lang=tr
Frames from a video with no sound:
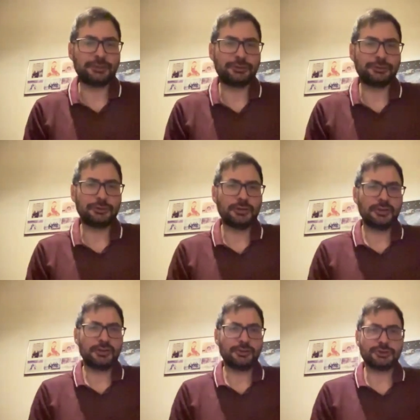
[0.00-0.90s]
Çünkü
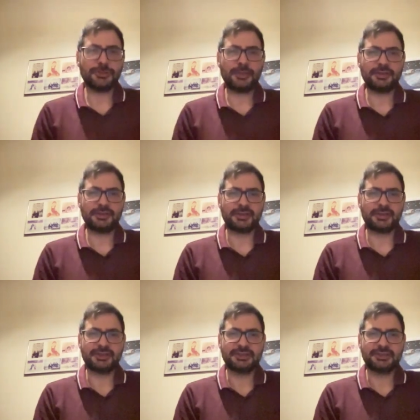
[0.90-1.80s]
Osmanlı'da
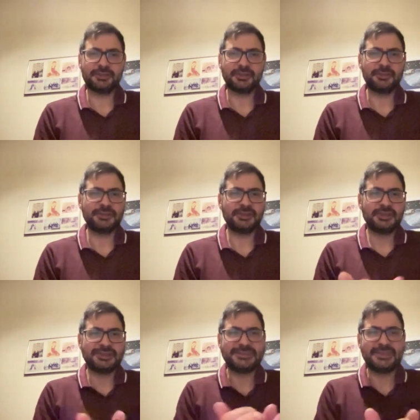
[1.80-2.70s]
Tanzimat'ta bir
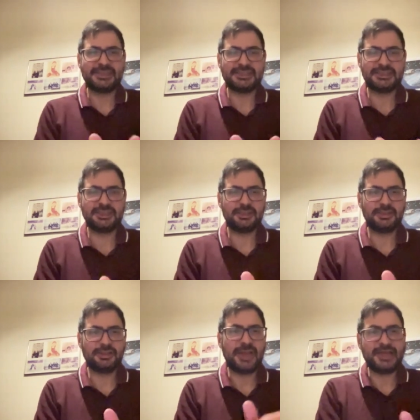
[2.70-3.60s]
siyasi
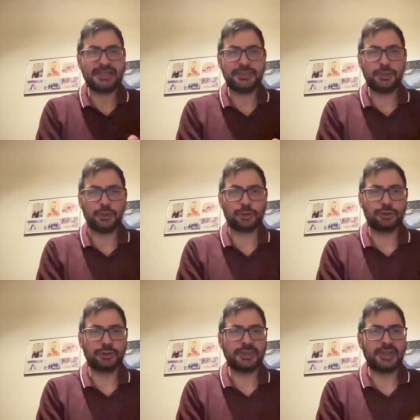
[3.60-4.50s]
erk
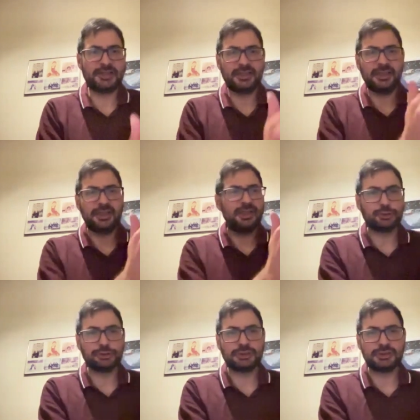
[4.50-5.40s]
yok. Yani
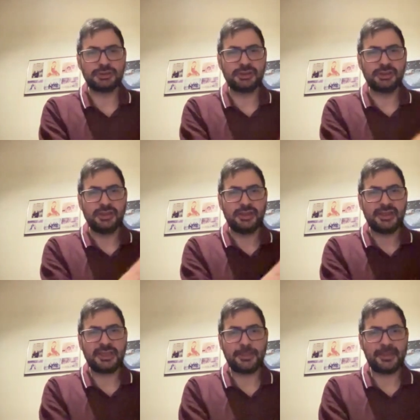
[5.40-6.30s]
sultanın
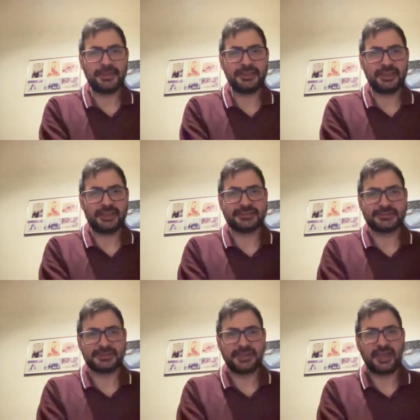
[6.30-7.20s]
egemenliğin
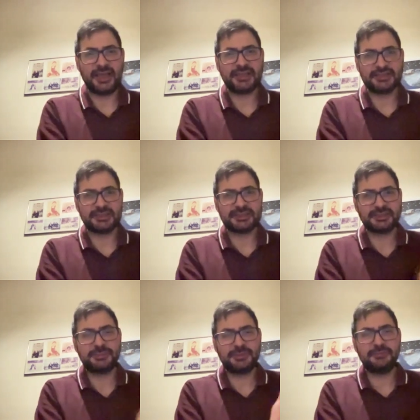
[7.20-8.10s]
altında herkes
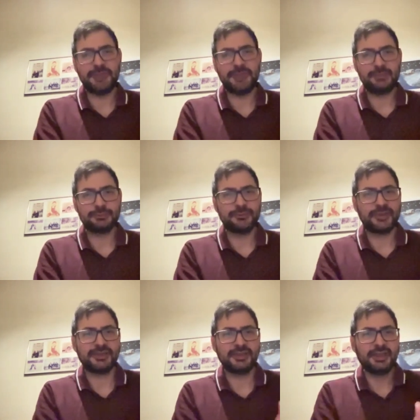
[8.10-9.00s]
aslında bir nevi memur.
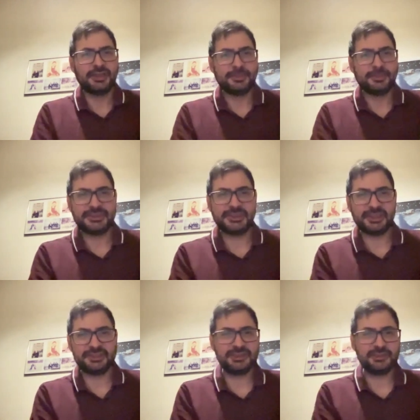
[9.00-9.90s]
Fakat bir
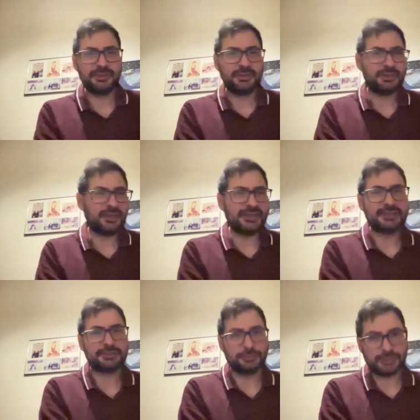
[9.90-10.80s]
siyasi e,
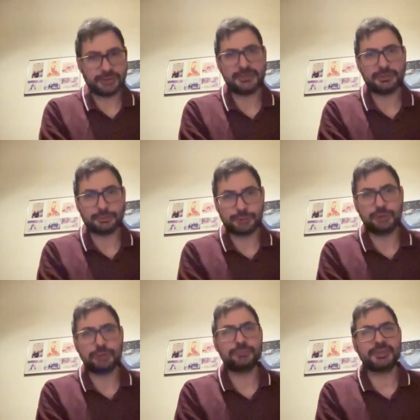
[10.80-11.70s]
elit tabii ki
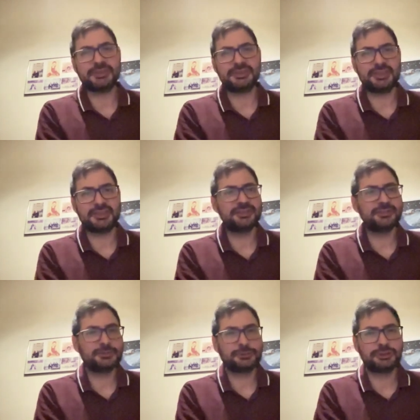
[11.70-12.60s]
oluşuyor. Bunlar
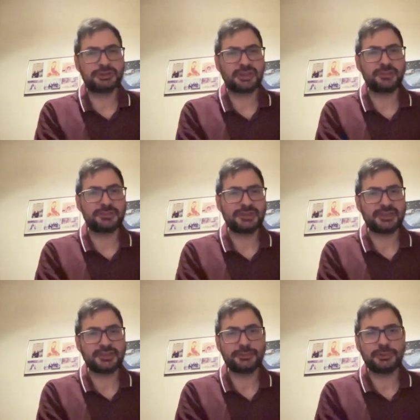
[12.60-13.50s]
siyasi bir güce sahip,
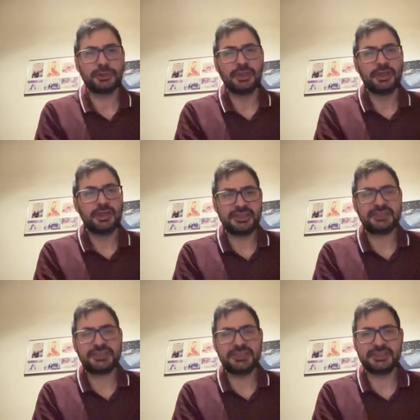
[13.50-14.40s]
siyasi bir
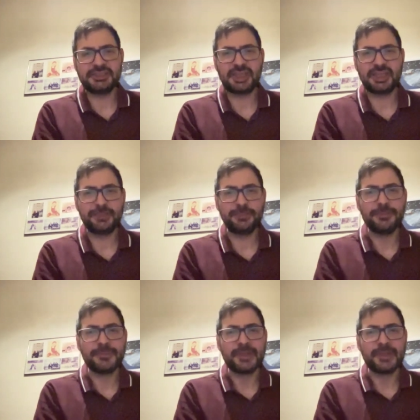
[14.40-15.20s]
yetkiye sahip.